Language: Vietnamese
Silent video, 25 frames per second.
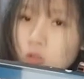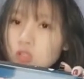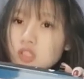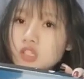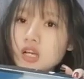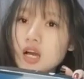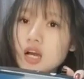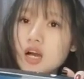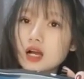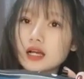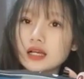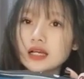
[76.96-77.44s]
hỗ
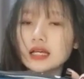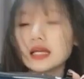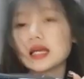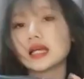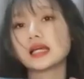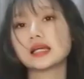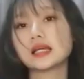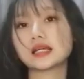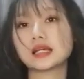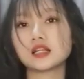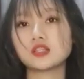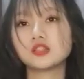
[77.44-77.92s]
trợ ghi
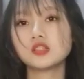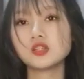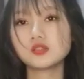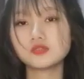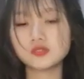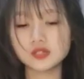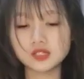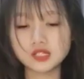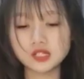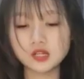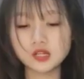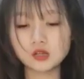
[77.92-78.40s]
hình cả
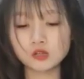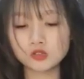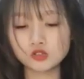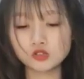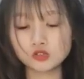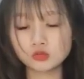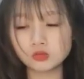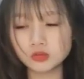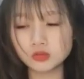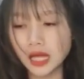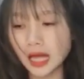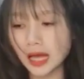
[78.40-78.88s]
trước và sau cho
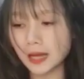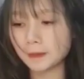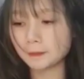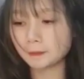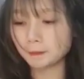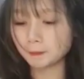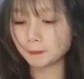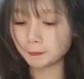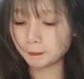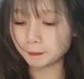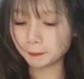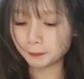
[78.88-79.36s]
chúng ta
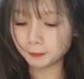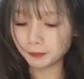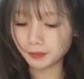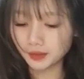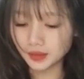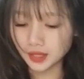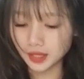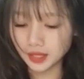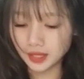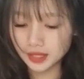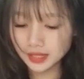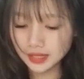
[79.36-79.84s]

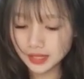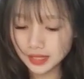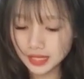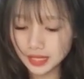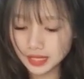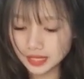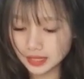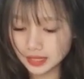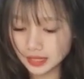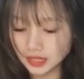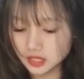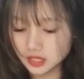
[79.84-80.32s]
Đấy, ghi
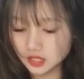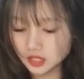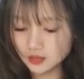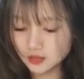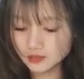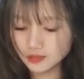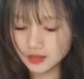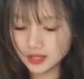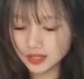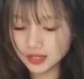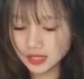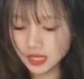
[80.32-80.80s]
hình cả
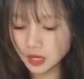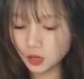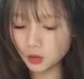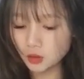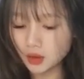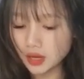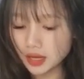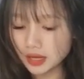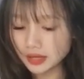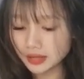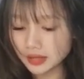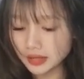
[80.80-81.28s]
trước và
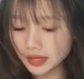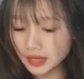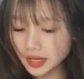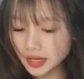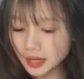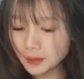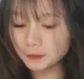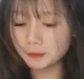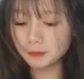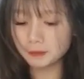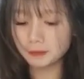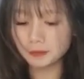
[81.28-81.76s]
sau
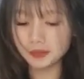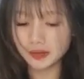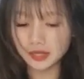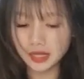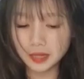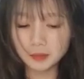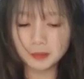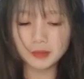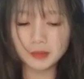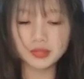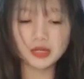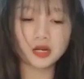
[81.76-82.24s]
kiêm
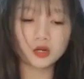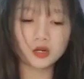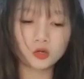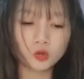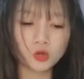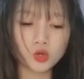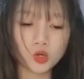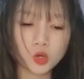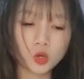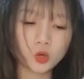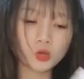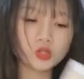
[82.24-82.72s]
camera
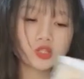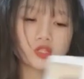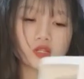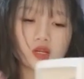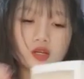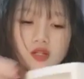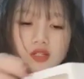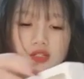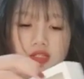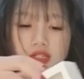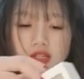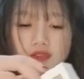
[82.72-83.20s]
lùi hỗ
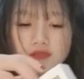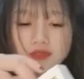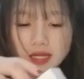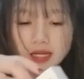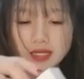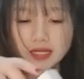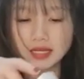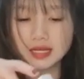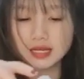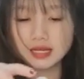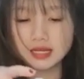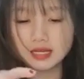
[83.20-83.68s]
trợ chưa
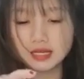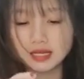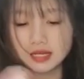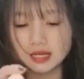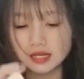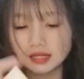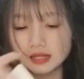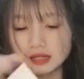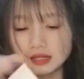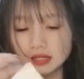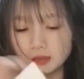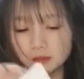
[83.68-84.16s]
vạch
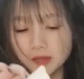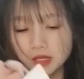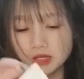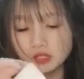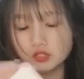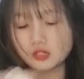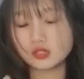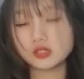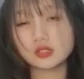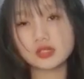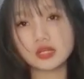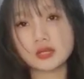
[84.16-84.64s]
đặc biệt
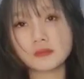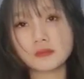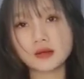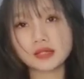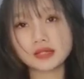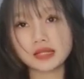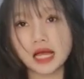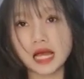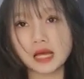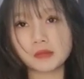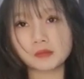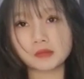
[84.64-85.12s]
cho những cái
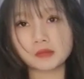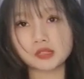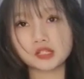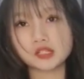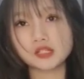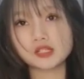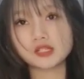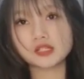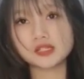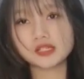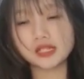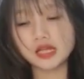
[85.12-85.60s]
bắt tài mà
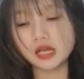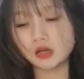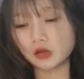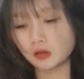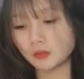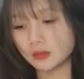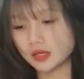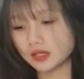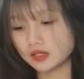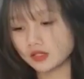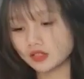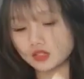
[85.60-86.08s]
trên xe của
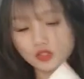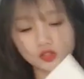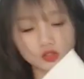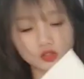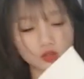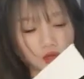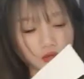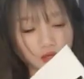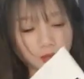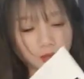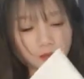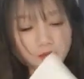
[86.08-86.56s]
mình chưa
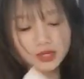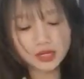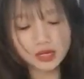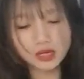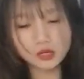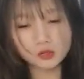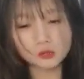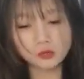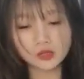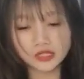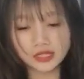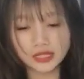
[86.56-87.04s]
có camera
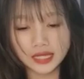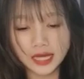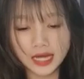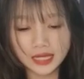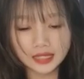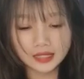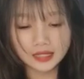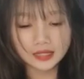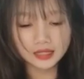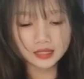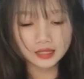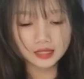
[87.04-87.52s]
lùi chẳng
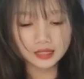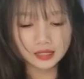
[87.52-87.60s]
hạn